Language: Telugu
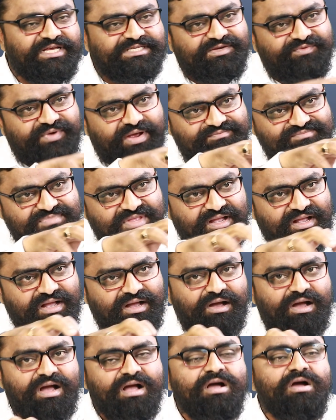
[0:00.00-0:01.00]

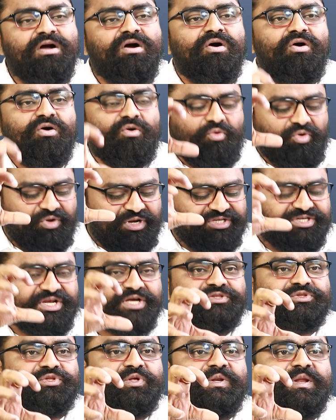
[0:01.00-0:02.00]
దేశవ్యాప్తంగా కొన్ని
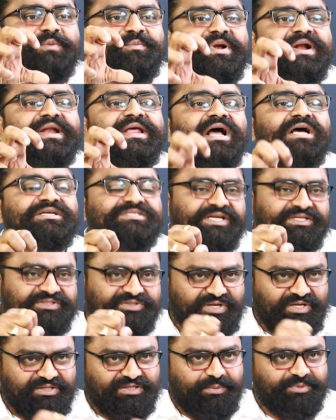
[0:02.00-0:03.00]
శక్తుల్ని మీడియా
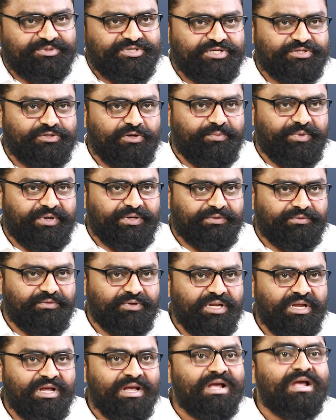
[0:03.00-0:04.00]
శక్తుల్ని తమ చేతిలో
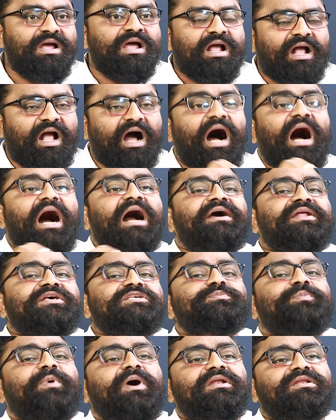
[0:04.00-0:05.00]
పెట్టుకొని
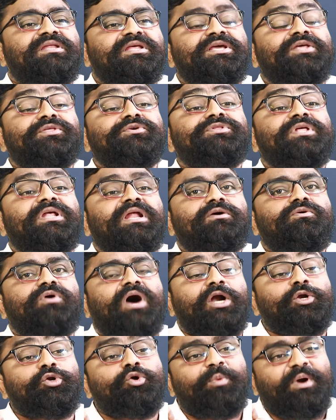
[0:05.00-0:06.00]
కాంగ్రెస్ పార్టీ ఎదుగుదలకు
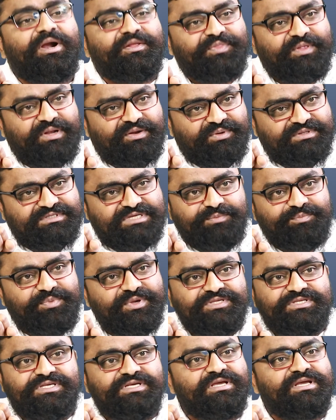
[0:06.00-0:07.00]
అడ్డుపడుతున్నామని
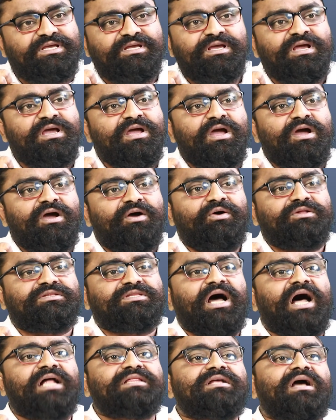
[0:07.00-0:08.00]
చెప్పేసి
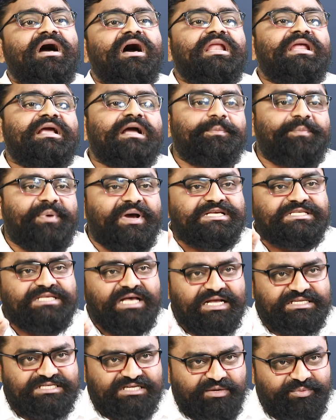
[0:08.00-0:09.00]
తాత్కాలిక
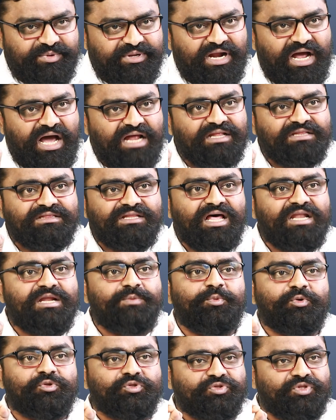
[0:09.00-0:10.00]
పైశాచికమైన ఆనందాన్ని
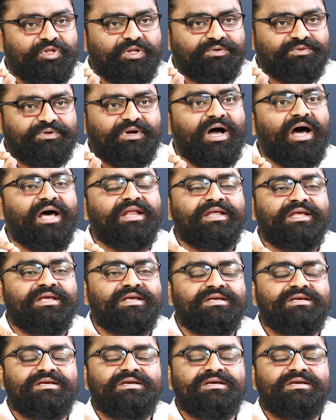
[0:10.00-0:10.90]
పొందుతారు కానీ